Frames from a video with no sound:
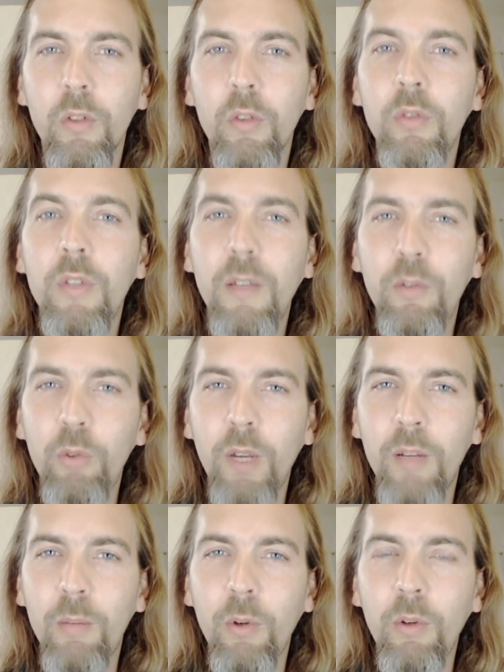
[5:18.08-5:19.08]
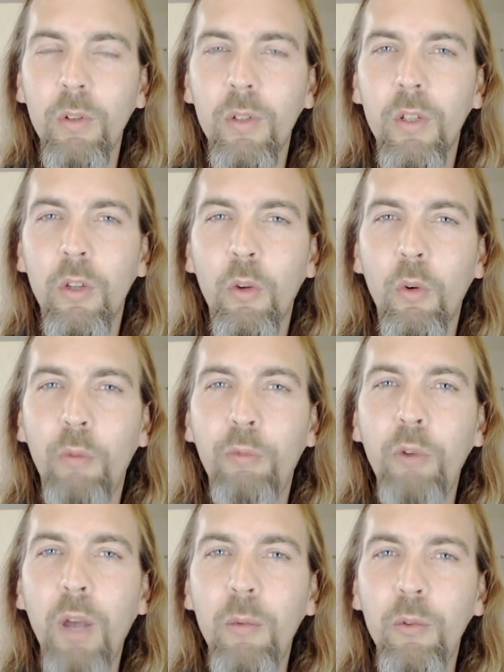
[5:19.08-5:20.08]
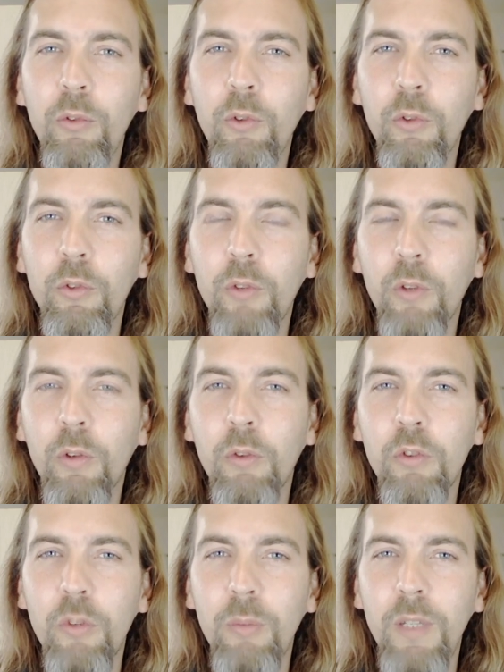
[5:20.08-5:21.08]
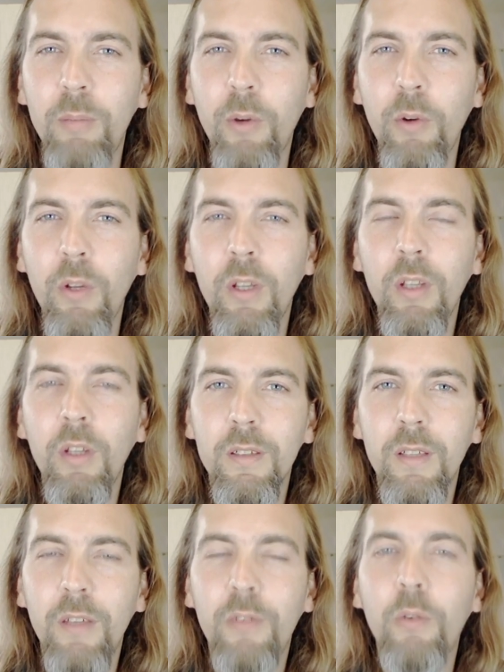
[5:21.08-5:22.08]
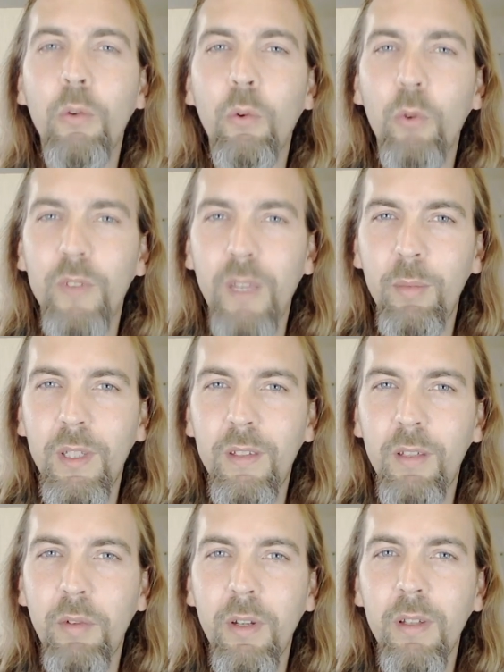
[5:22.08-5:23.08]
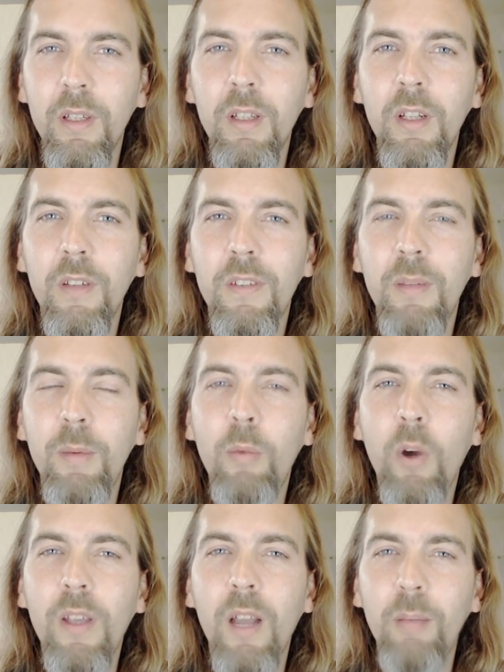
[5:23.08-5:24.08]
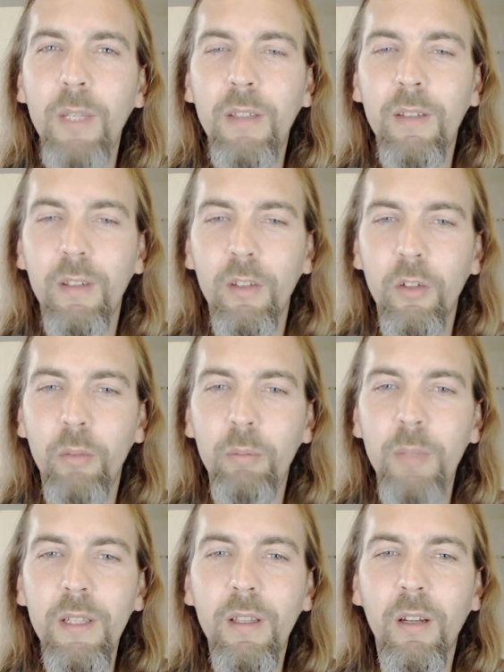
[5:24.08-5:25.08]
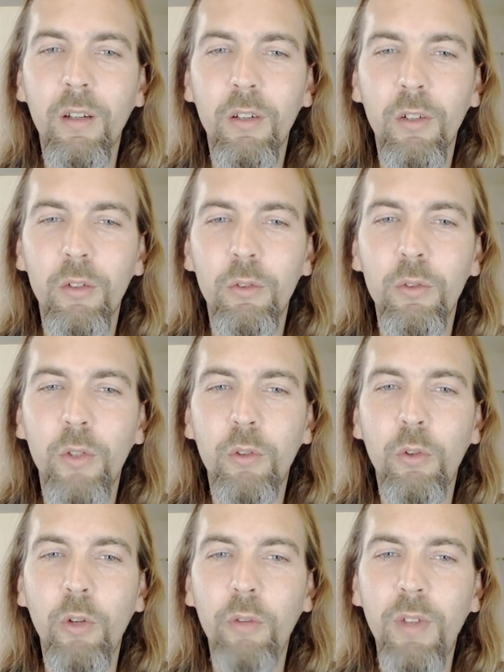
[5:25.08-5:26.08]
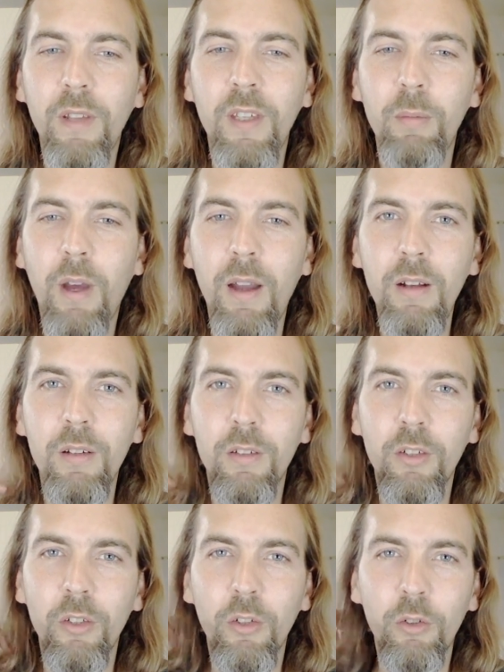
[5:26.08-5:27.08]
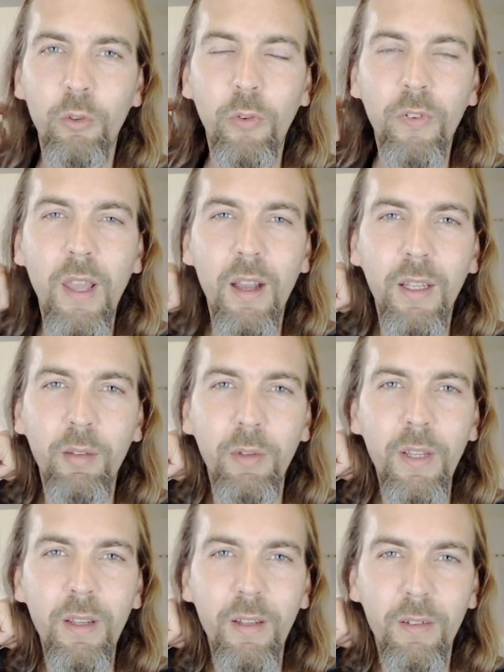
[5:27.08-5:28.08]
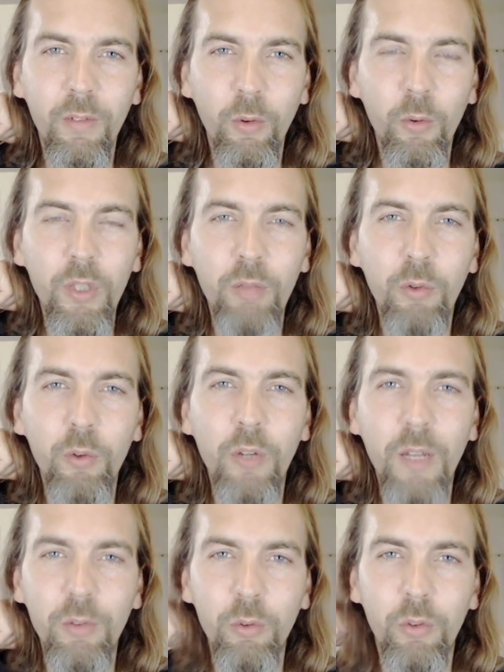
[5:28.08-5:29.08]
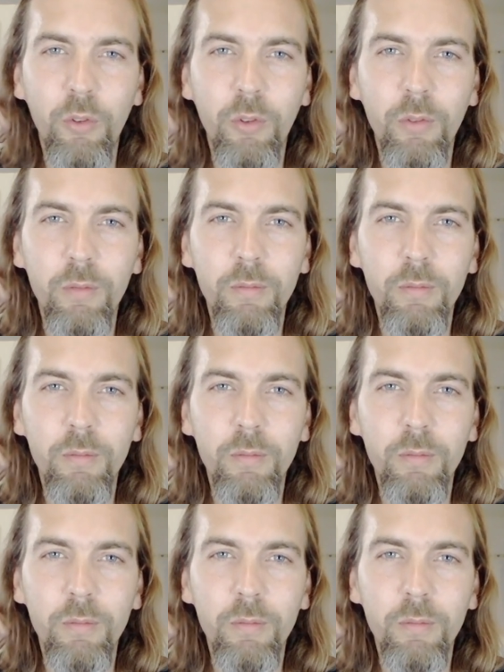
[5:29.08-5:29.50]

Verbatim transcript: Naturellement, au fur et à mesure de notre cheminement, et selon le timing divin, ces mémoires karmiques migrent de notre colonne vertébrale jusqu'à arriver au niveau de la nuque.